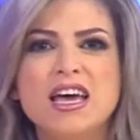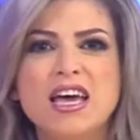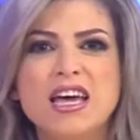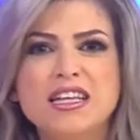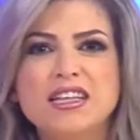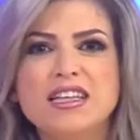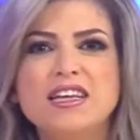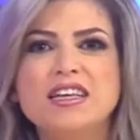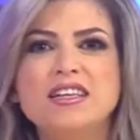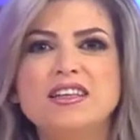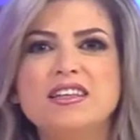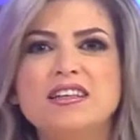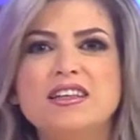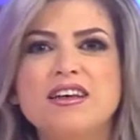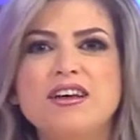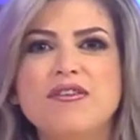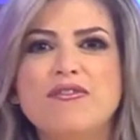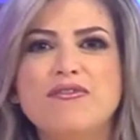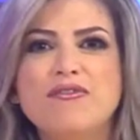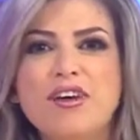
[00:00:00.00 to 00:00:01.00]

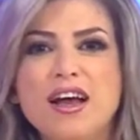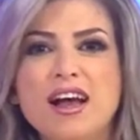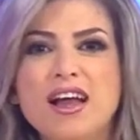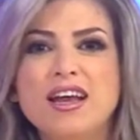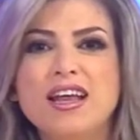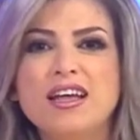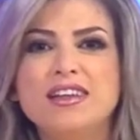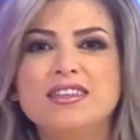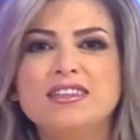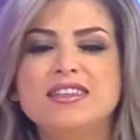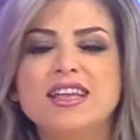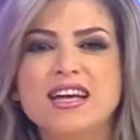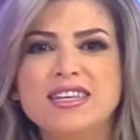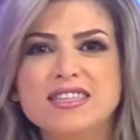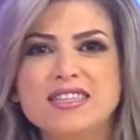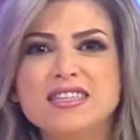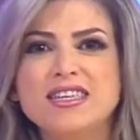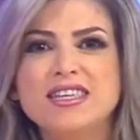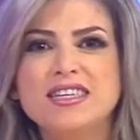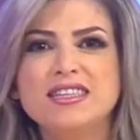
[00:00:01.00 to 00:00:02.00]
قدرت فعلا
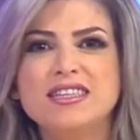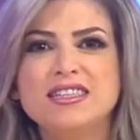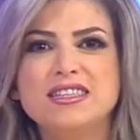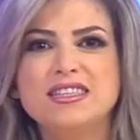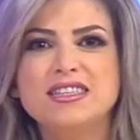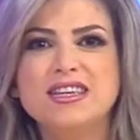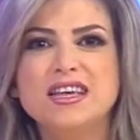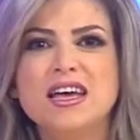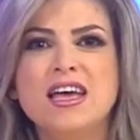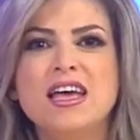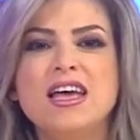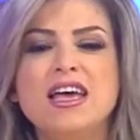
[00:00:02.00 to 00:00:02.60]
تأسس